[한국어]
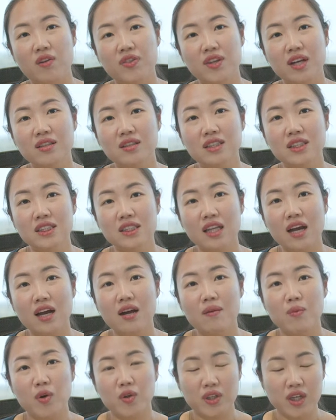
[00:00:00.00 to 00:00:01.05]
언택트
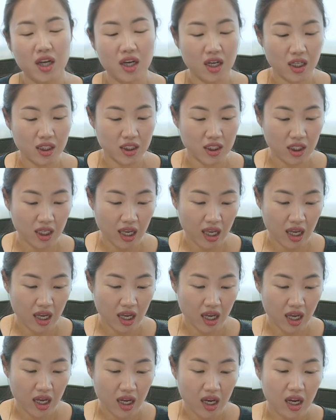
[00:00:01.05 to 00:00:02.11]
시대가 뭐냐라는
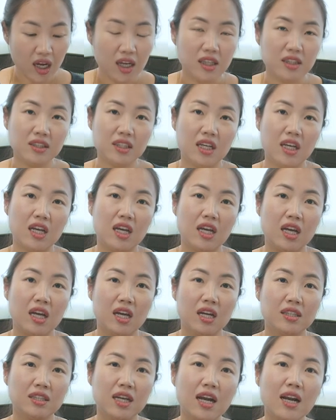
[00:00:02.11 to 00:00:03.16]
게 이제
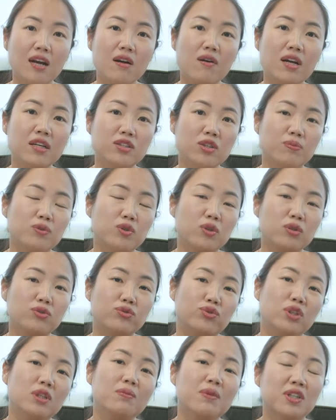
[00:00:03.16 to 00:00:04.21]
사람과의 접촉을
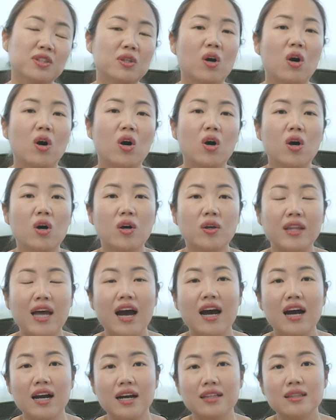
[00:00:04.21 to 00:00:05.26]
줄이면서
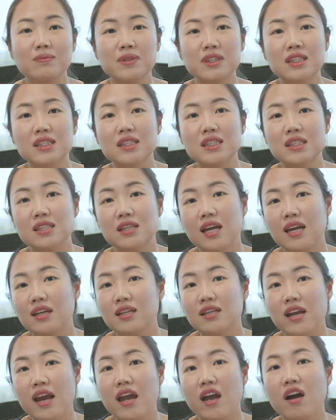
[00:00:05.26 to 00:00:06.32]
나아가는 비즈니스를
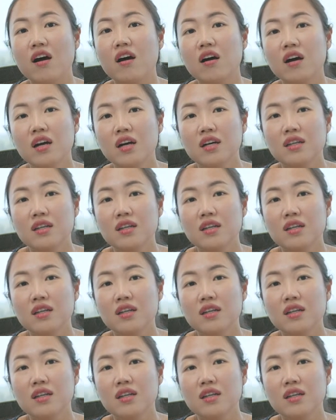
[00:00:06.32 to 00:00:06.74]
얘기를 해요.